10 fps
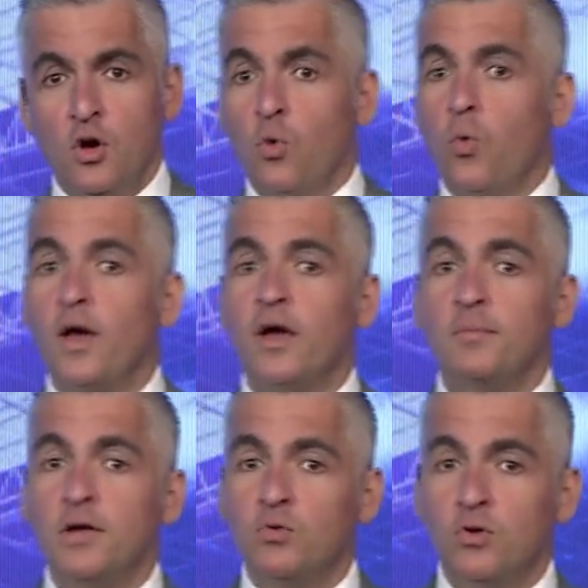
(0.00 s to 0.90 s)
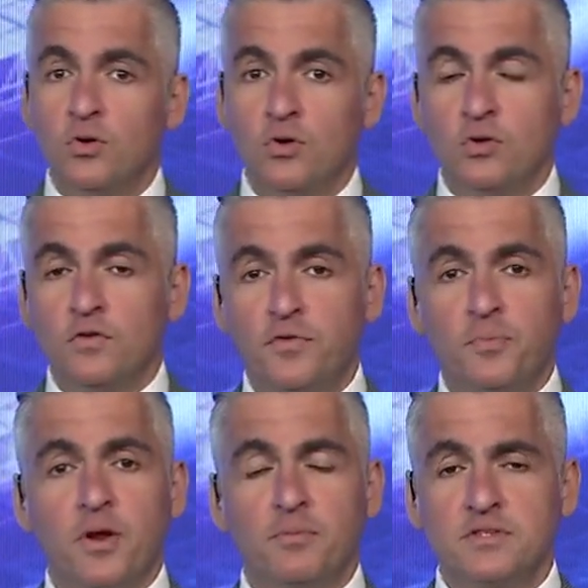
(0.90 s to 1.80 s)
ويعمله في
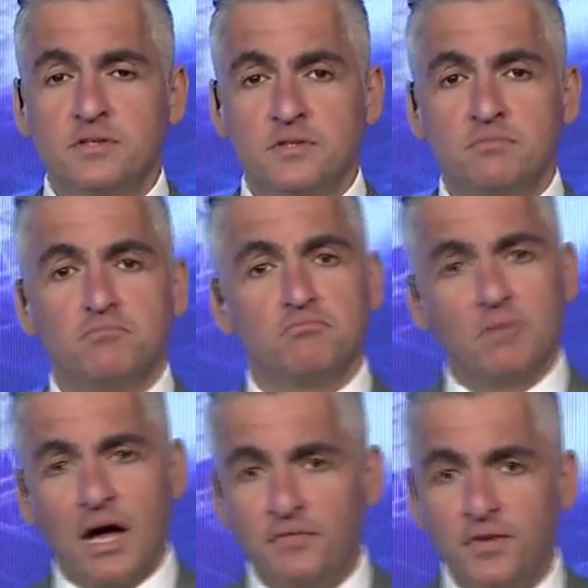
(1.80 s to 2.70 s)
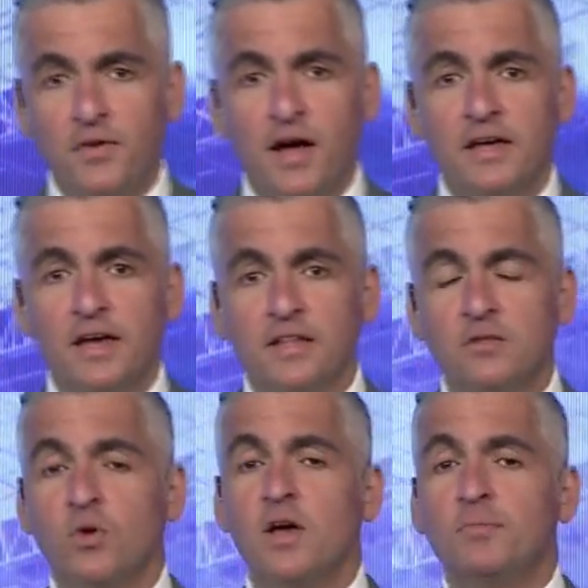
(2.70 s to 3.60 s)
بيراميدز عفيفي احيانا
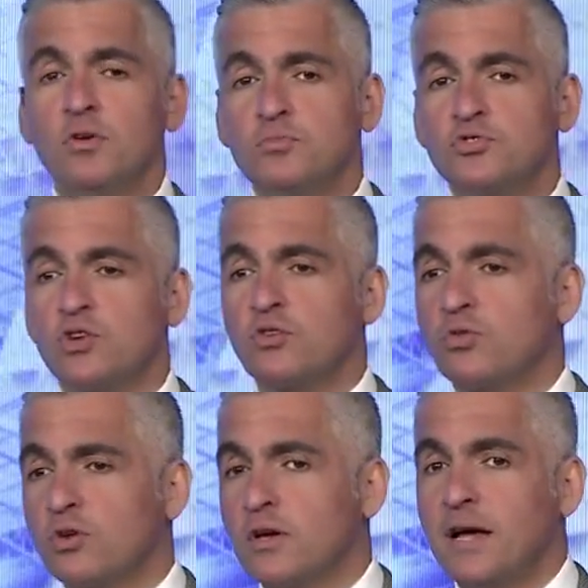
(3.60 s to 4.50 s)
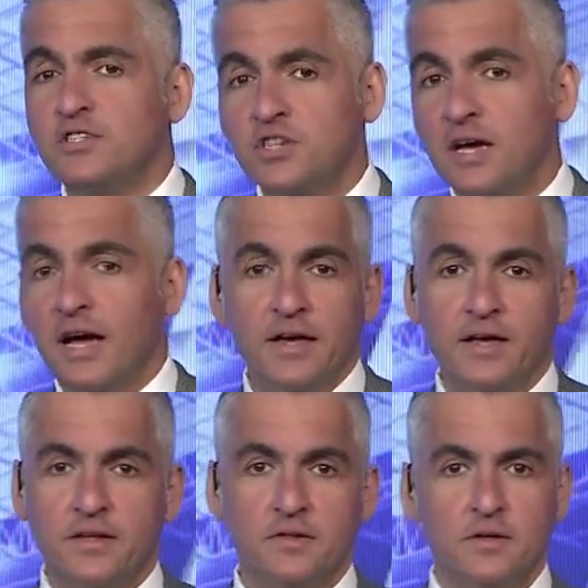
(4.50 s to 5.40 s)
ويعمله مستشار تركي الشيخ
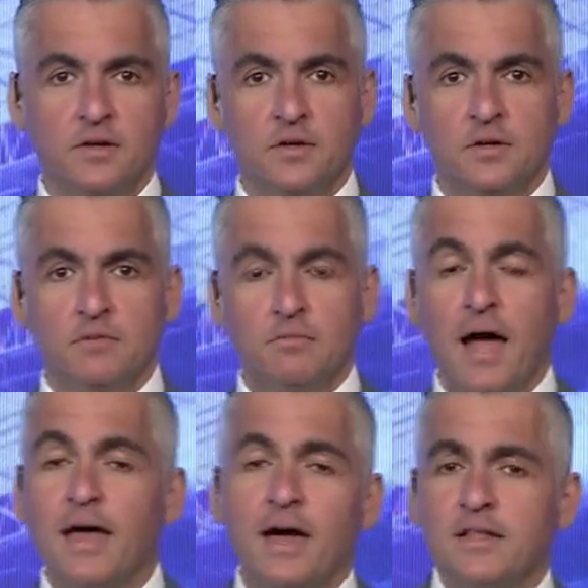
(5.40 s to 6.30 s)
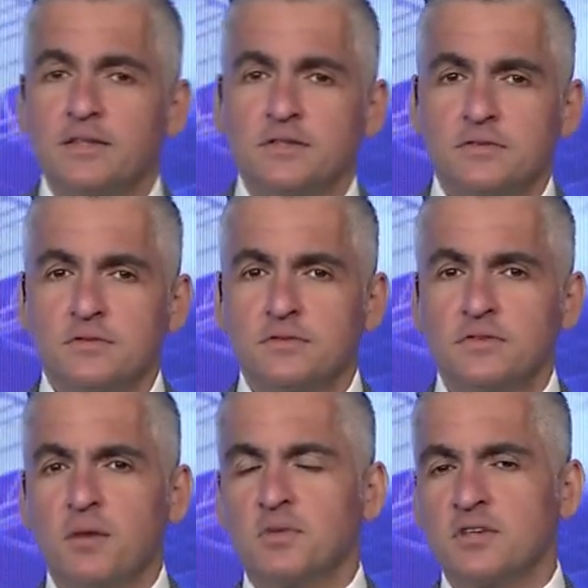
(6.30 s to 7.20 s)
احيانا احيانا
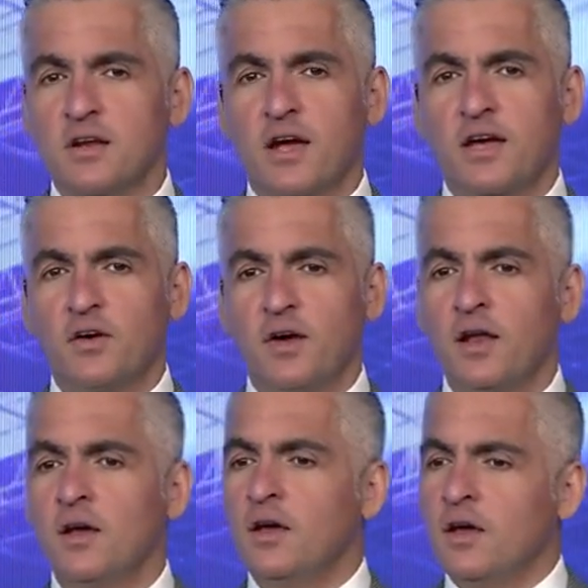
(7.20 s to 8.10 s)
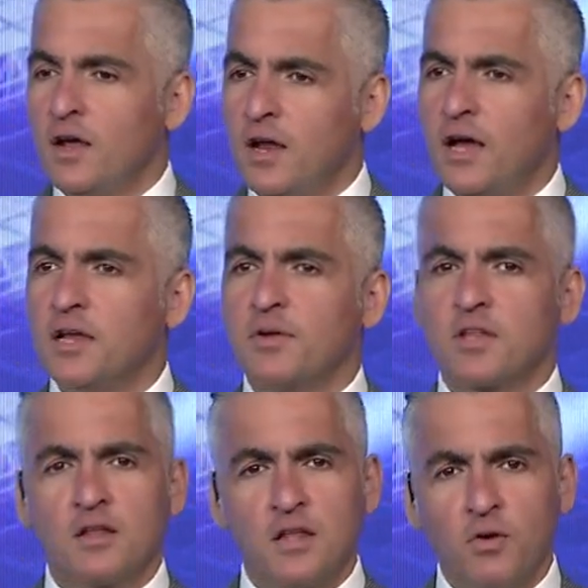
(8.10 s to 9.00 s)
زي ما صرح كده وقال الاهلي بطل
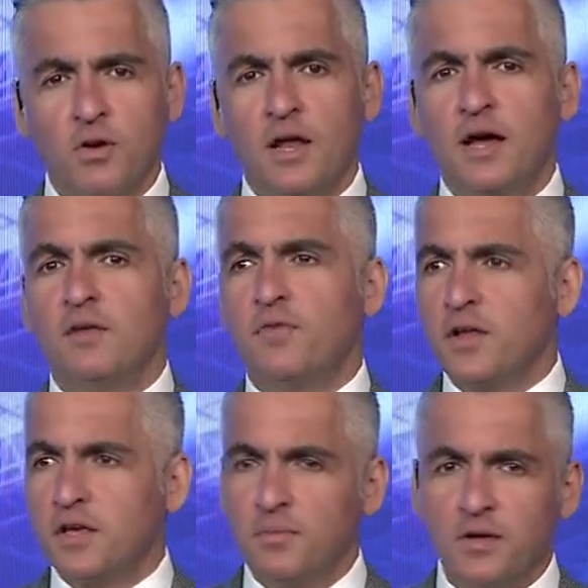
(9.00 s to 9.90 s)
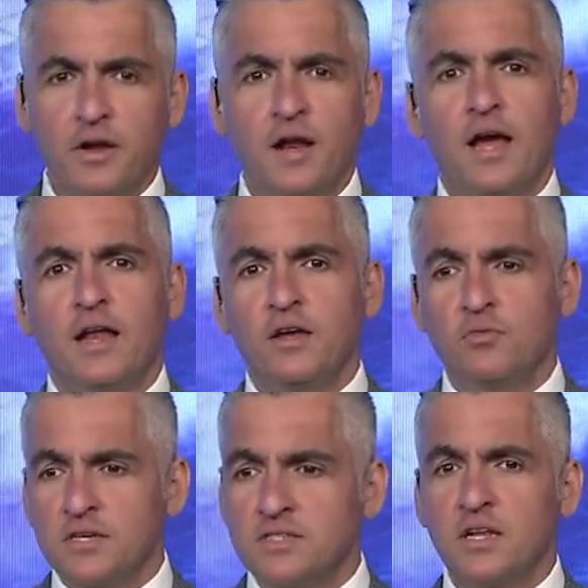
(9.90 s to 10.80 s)
الدوري الاهلي فريق كبير الاهلي
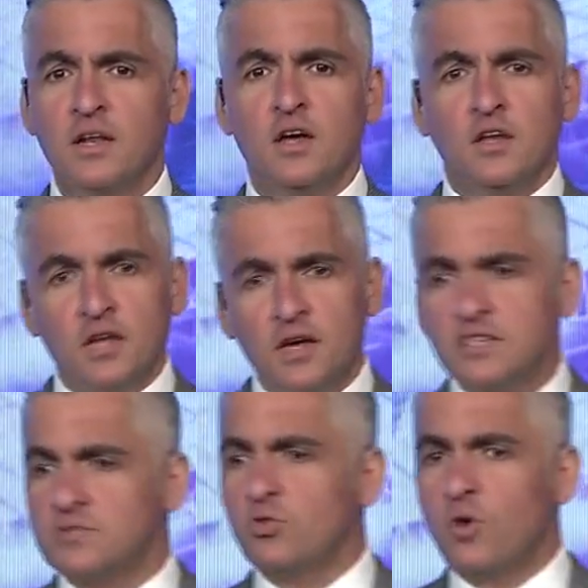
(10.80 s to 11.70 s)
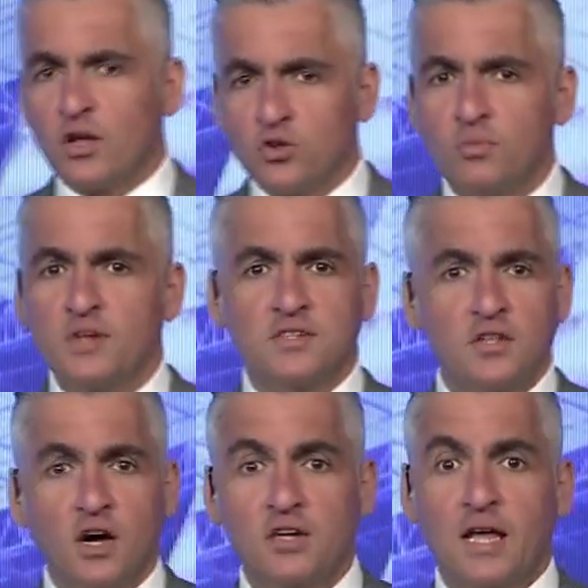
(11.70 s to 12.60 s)
يمثل اسمه لوحده يمثل
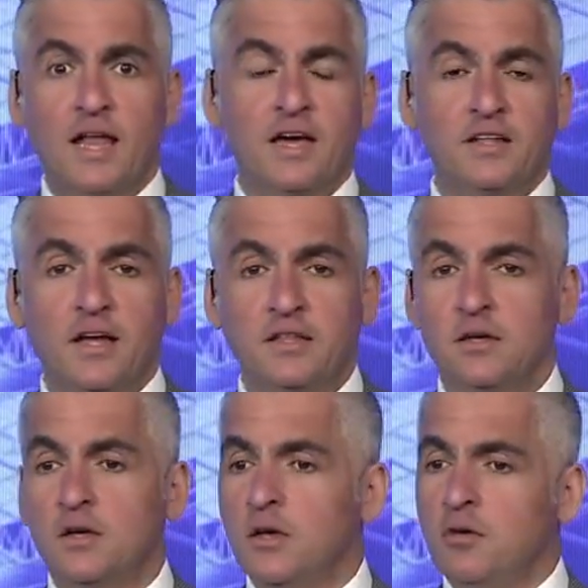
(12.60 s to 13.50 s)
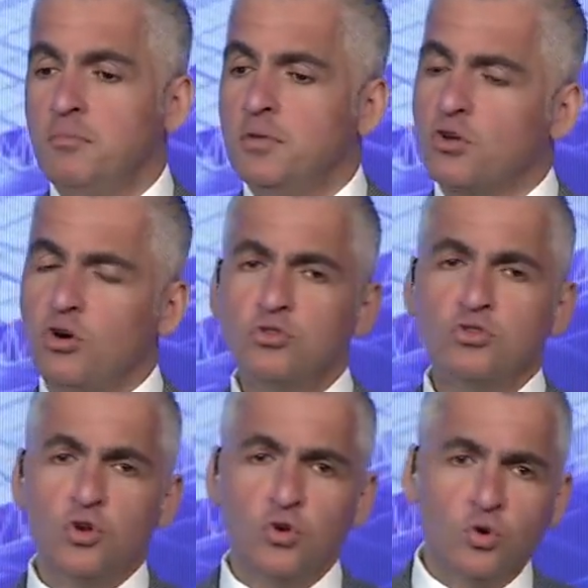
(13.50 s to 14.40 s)
ضغط على اي نادي بتحط
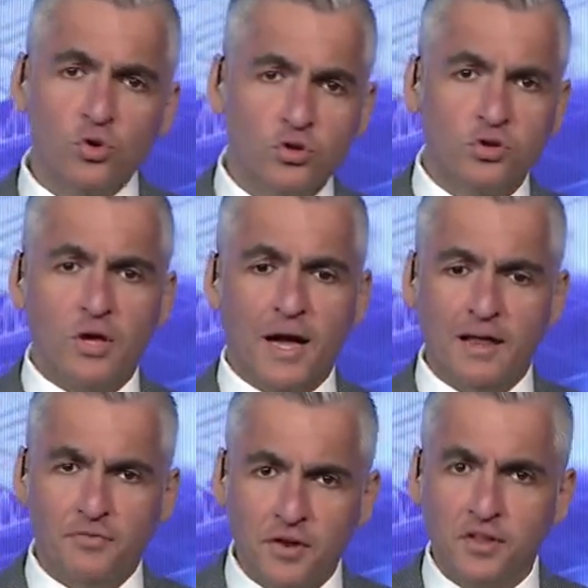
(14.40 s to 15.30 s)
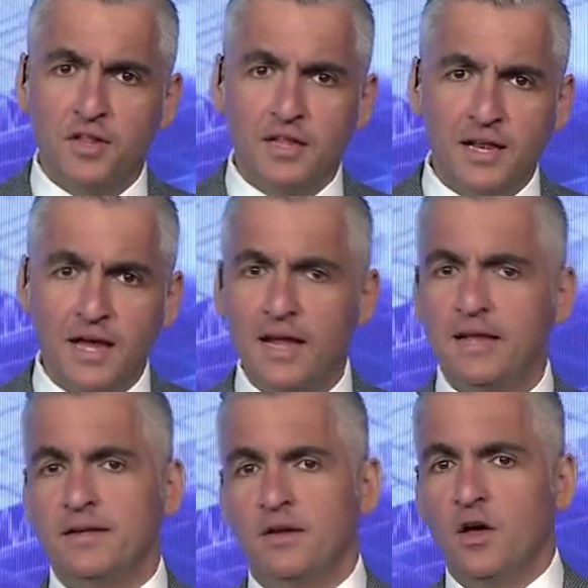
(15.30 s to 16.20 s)
لود على فرقه نادي
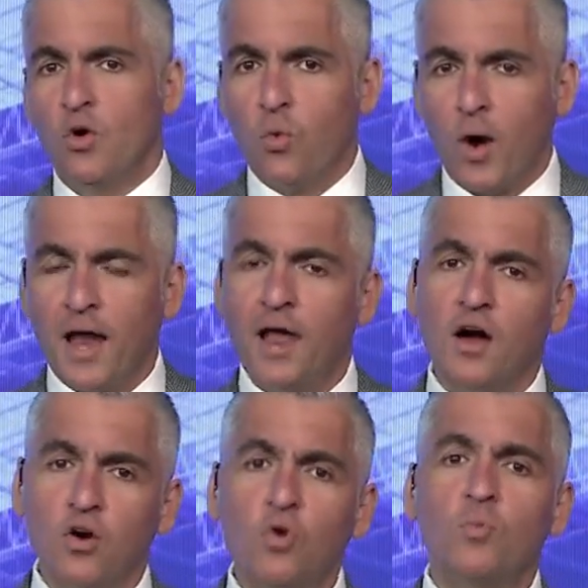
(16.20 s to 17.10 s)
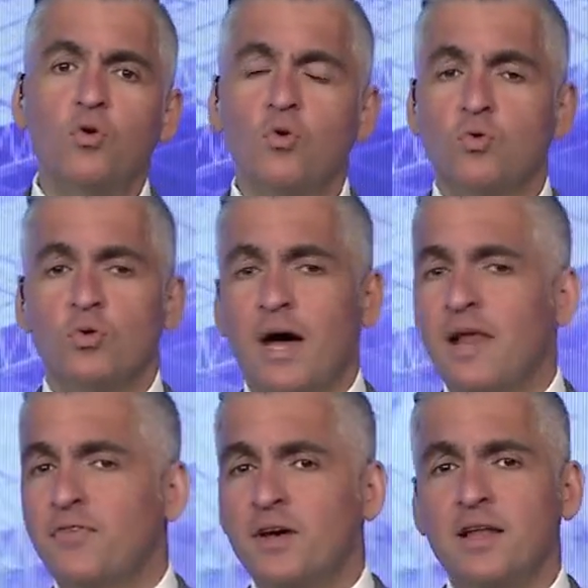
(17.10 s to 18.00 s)
الاهلي وعلى جمهوره على
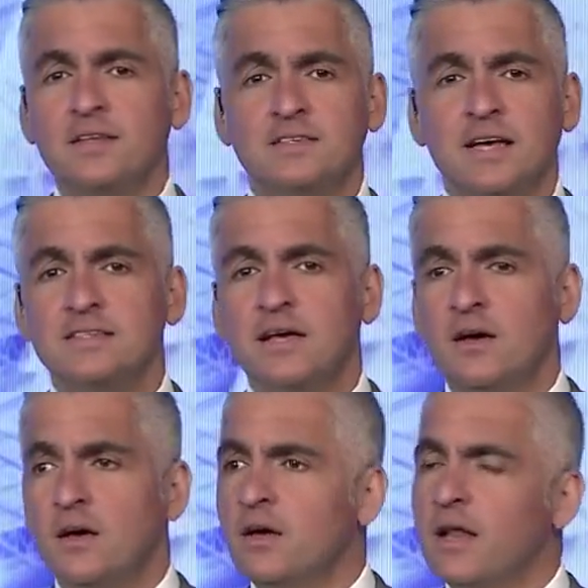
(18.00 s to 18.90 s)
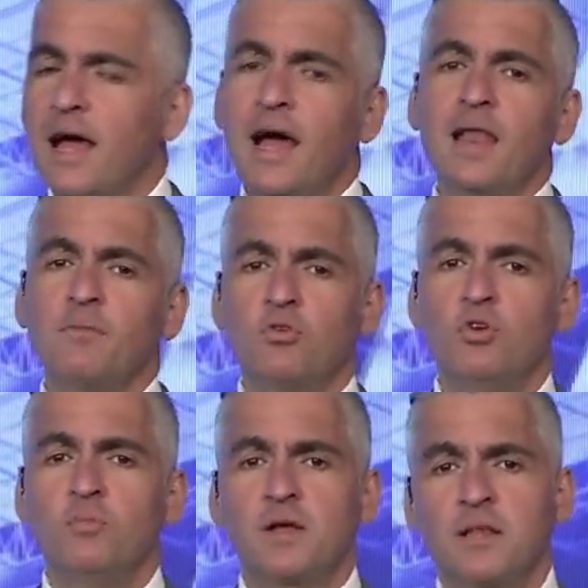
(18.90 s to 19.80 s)
فكره دي سياسه العالم
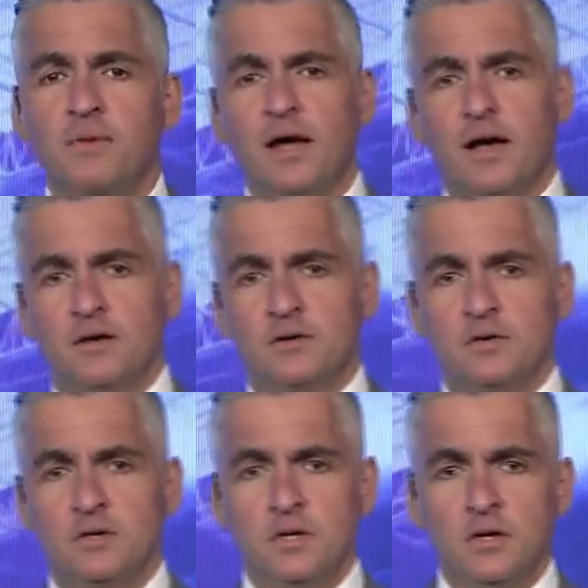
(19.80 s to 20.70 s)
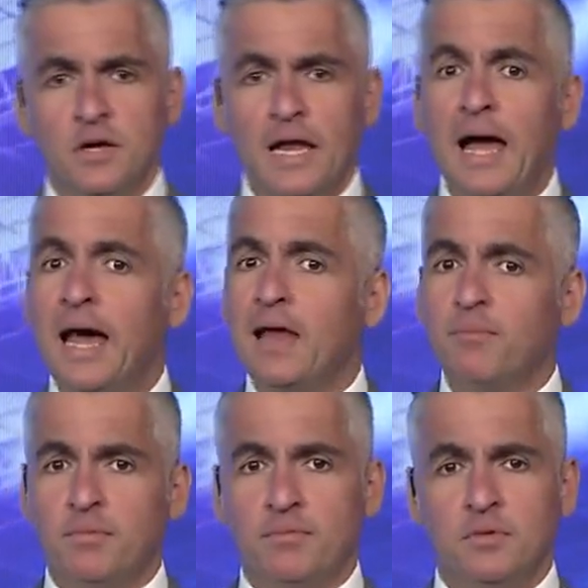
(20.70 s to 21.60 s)
كله بيتبعها العالم
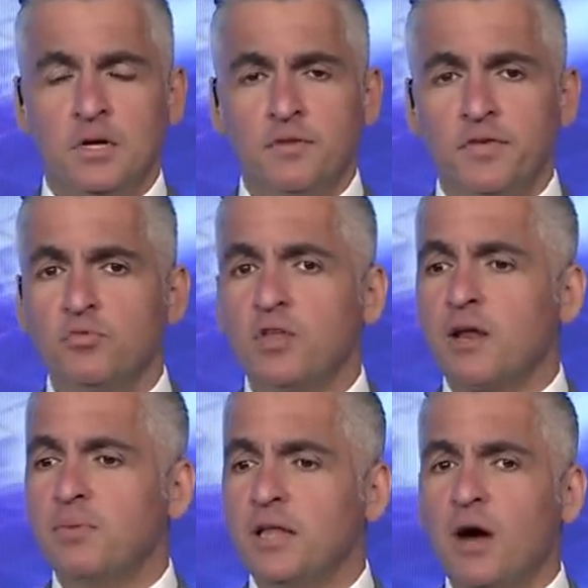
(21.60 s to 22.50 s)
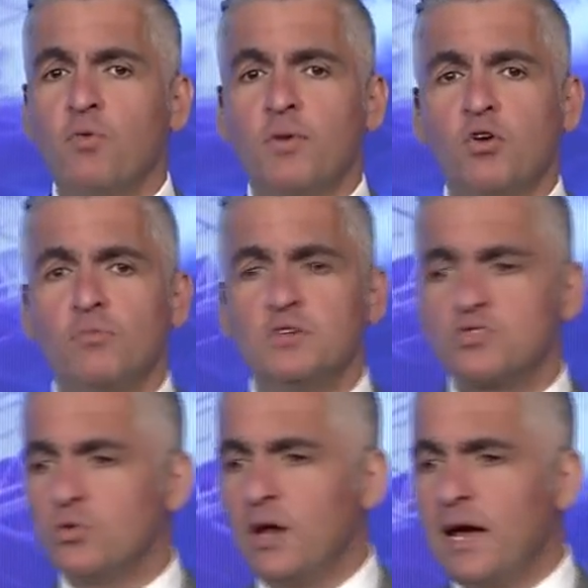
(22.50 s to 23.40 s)
في مدربين اول ما جم
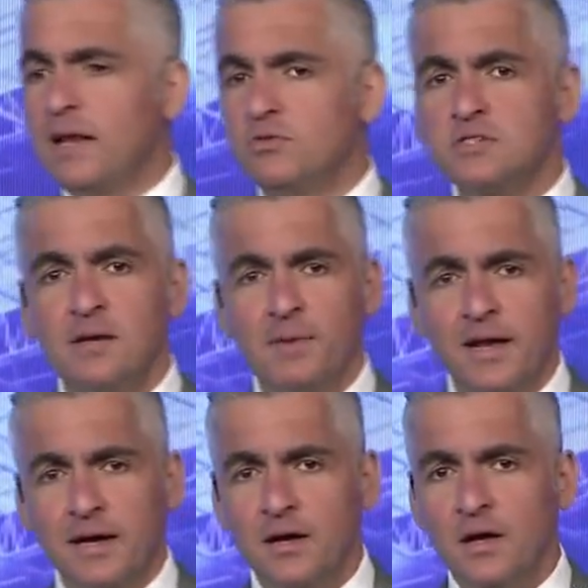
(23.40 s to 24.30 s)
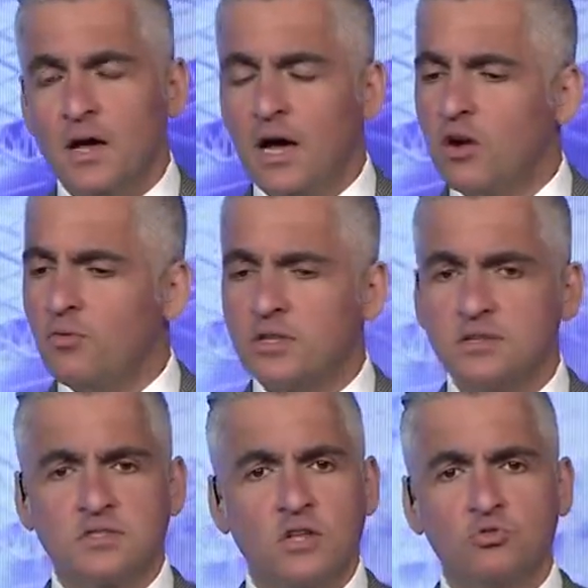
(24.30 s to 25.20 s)
مسكوا الاهلي والزمالك قالوا ما
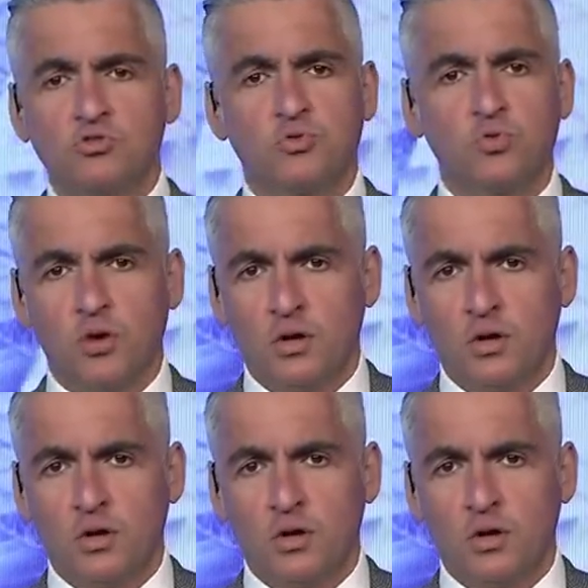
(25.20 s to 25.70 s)
تستنوش بطوله